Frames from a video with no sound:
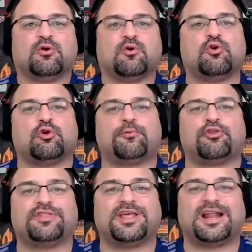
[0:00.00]
Un
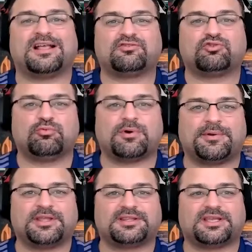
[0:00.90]
grupo donde era
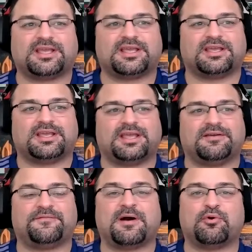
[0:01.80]
sumamente
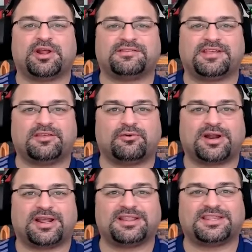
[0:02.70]
favorecido
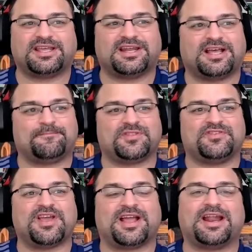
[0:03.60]
a Argentina,
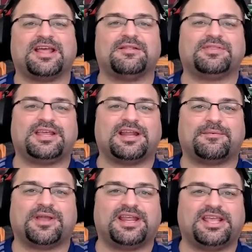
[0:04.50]
ya que Argentina
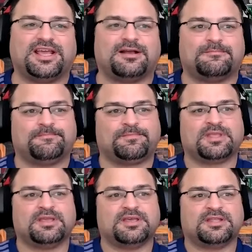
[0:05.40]
venía
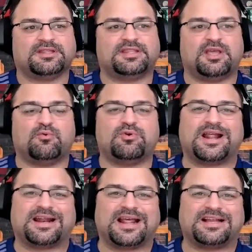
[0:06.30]
de
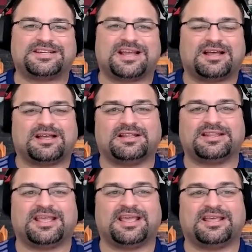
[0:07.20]
una racha
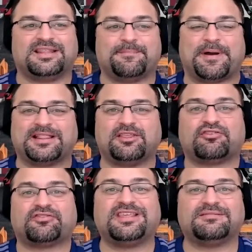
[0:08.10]
de,
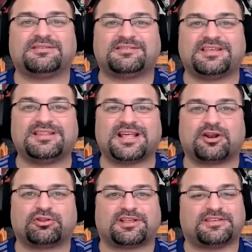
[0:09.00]
partidos sin, sin
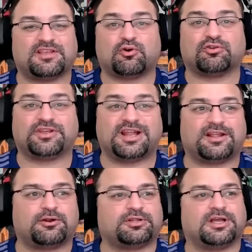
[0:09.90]
derrota, sin conocer la
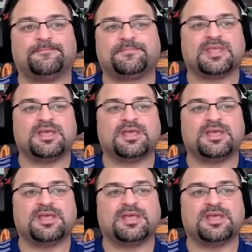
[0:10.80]
derrota.